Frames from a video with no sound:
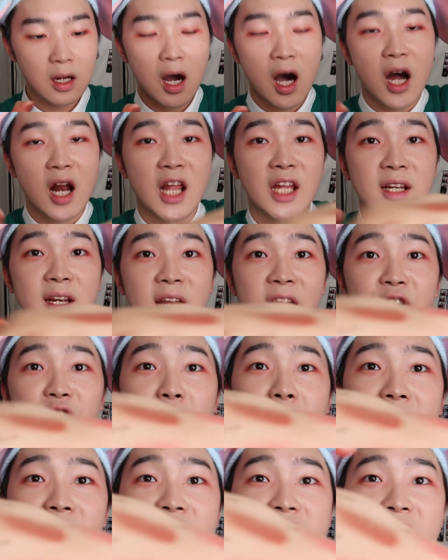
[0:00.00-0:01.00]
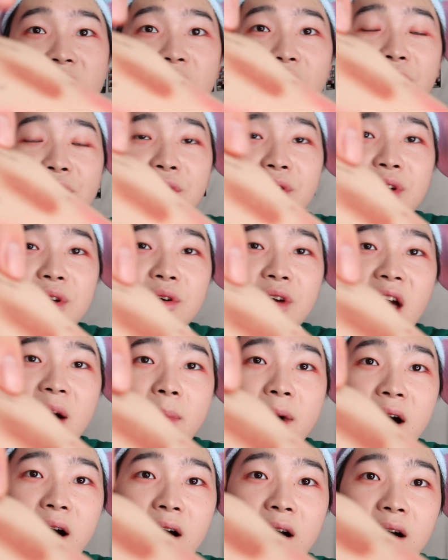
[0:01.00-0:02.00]
あれレッドベルじゃん、この色や
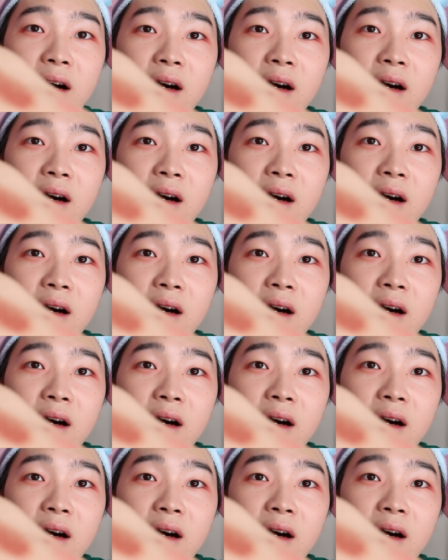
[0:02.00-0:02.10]
ば。